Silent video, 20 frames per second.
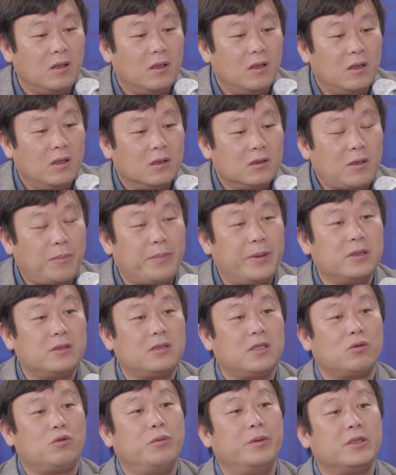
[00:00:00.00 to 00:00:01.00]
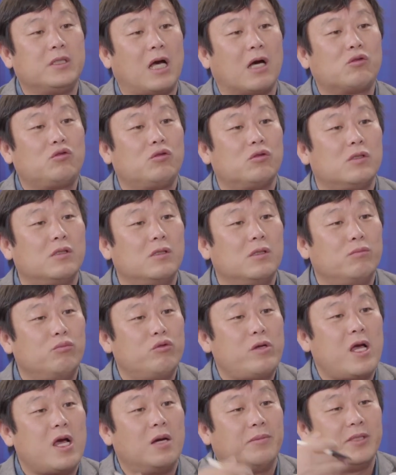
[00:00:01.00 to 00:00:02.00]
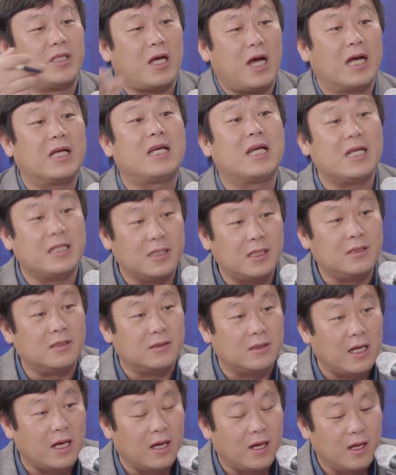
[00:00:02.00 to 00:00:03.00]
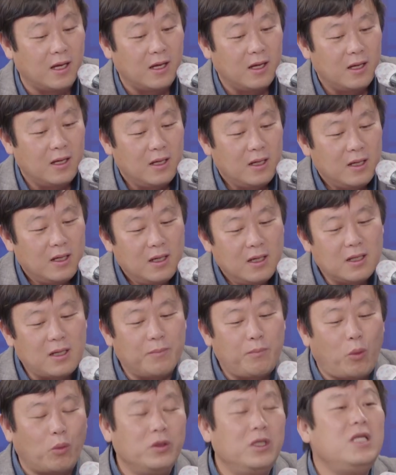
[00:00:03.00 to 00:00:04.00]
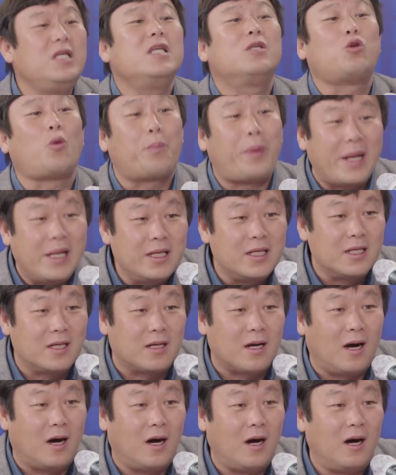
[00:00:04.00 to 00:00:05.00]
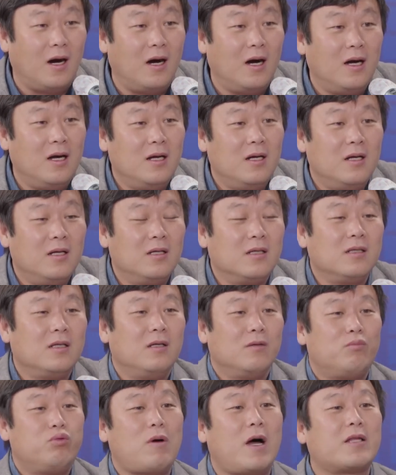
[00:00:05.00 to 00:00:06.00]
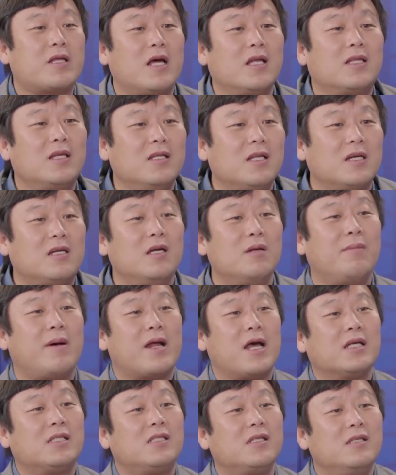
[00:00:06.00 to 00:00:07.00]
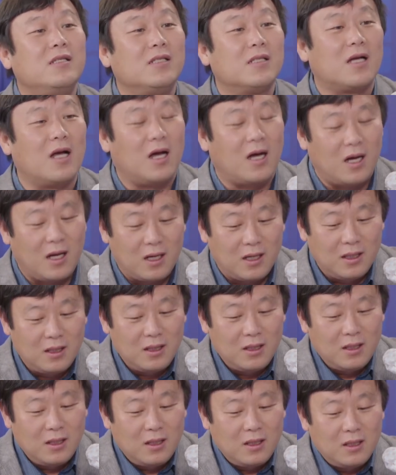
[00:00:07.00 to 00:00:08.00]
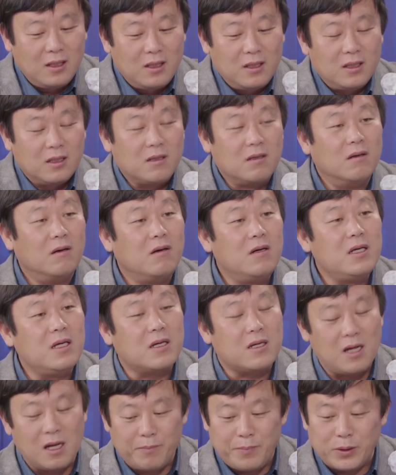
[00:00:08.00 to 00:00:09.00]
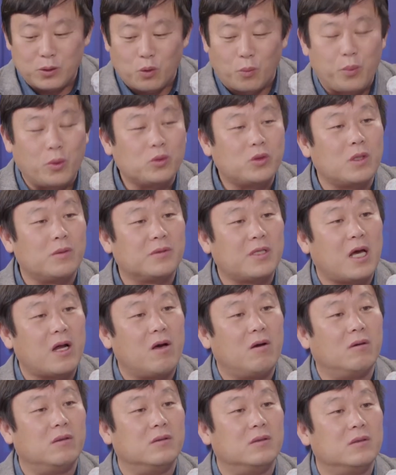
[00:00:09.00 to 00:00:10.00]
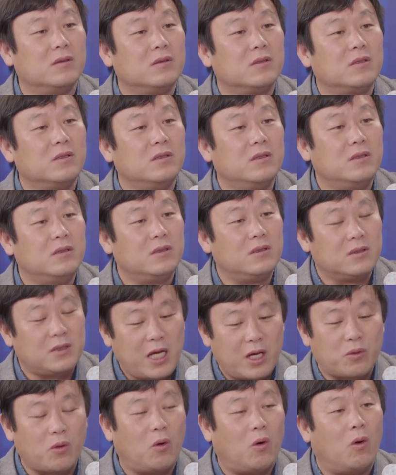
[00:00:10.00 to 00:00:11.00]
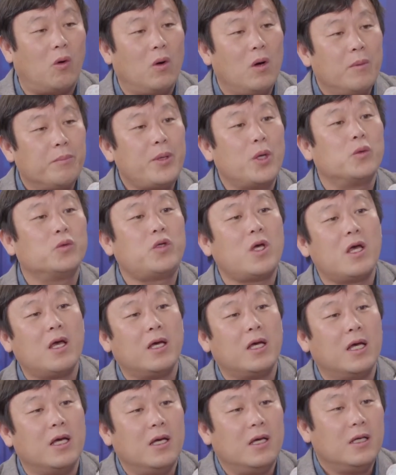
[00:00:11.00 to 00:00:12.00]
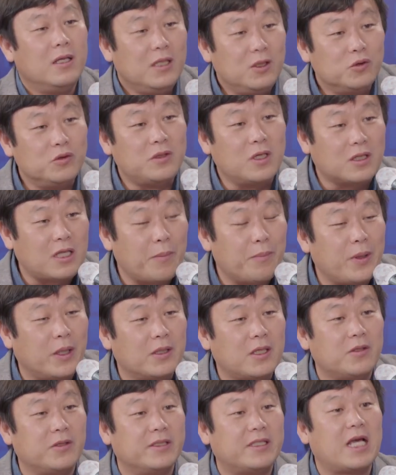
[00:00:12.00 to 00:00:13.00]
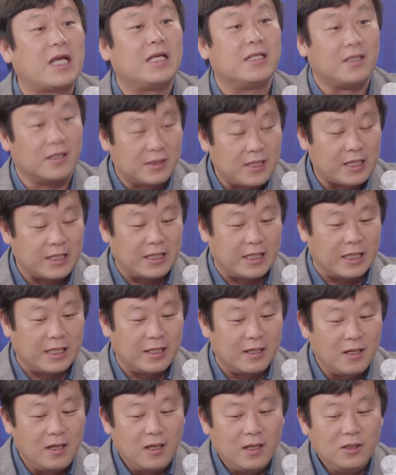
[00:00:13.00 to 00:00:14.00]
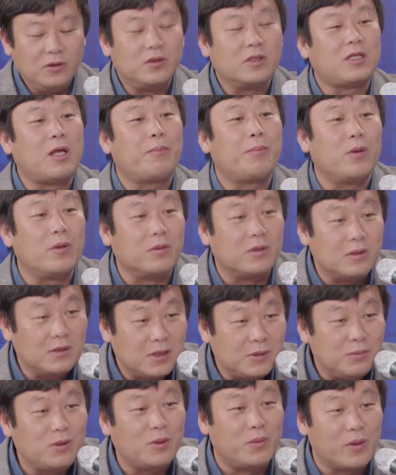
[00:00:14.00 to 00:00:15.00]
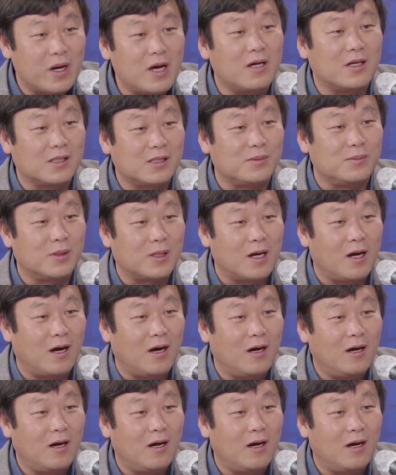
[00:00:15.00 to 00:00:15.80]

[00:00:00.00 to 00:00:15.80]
첫 번째, 두 번째 악수를 무리해가면서 학기까지 했는데 그러니까 본인이 쪽팔리니까 네. 부하들한테 근데 그런 말 하기 싫으니까 거의 깡패 조폭처럼 살아온 그 태도 평소에 이준석 대표한테도 이 새끼 저 새끼 이준석 대표는 심지어 뭐라 그랬습니까?